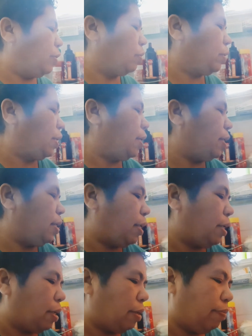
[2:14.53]
besok tinggal
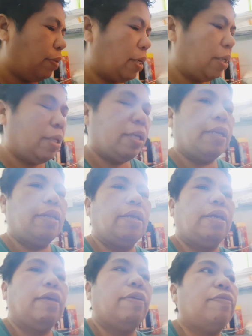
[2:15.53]
dikirim jadi tidak
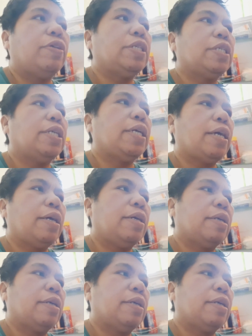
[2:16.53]
di freezer ya